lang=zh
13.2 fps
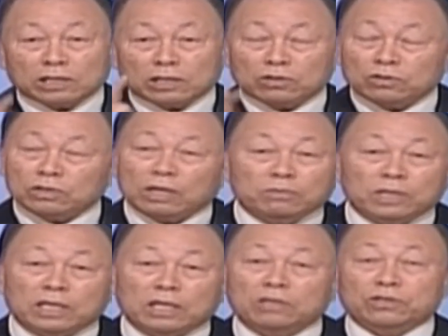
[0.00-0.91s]
他们与
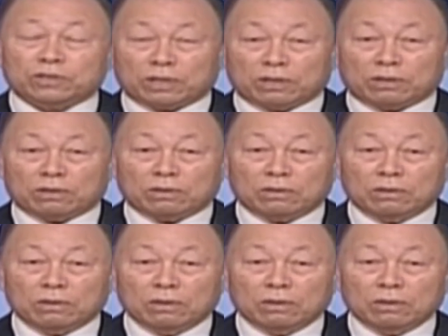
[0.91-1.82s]
基督有关
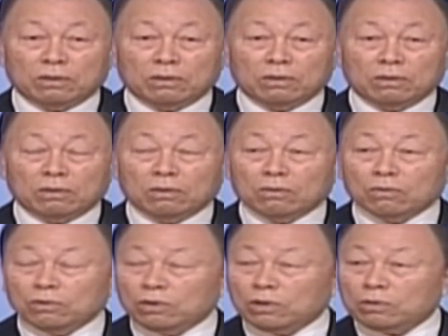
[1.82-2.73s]
吗？没有
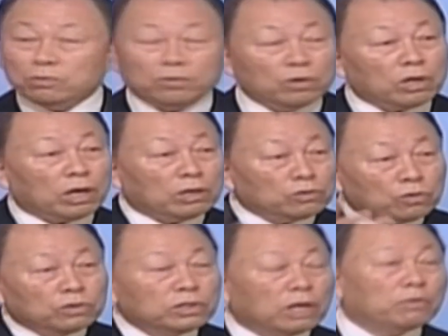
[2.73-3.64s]
关。
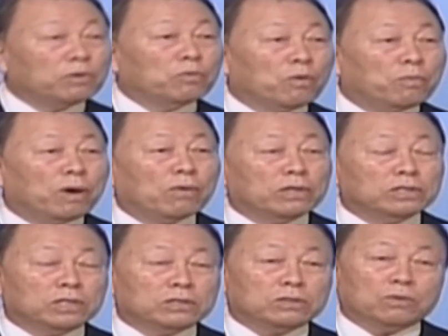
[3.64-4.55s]
大家找一下哥林多
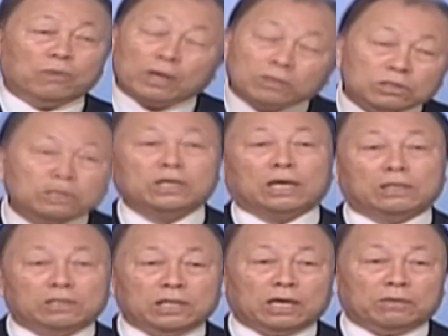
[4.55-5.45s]
后书一章
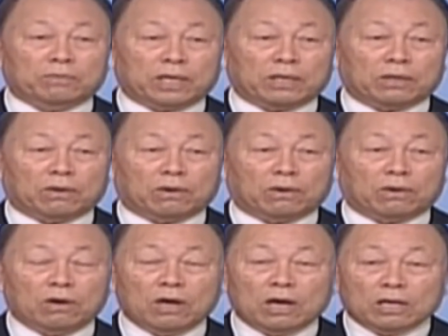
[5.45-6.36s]
二十
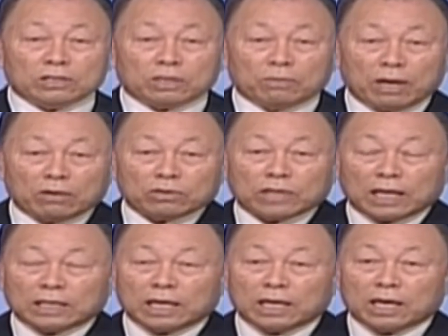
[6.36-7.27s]
节，
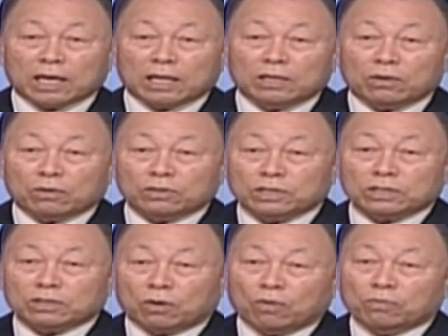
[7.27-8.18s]
喊不出阿门
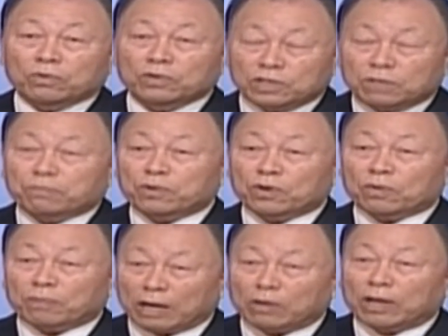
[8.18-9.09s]
的人不是上帝
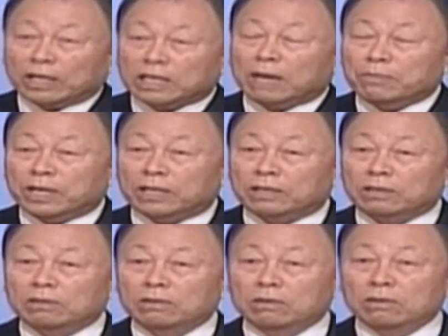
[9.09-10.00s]
的儿子。
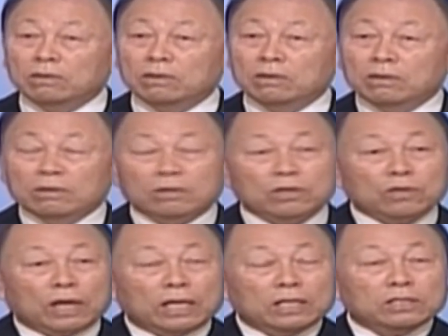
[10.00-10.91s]
他们是魔鬼
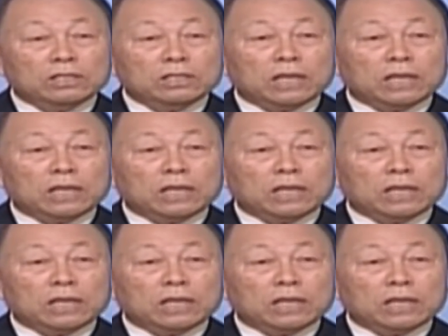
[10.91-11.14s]
的人，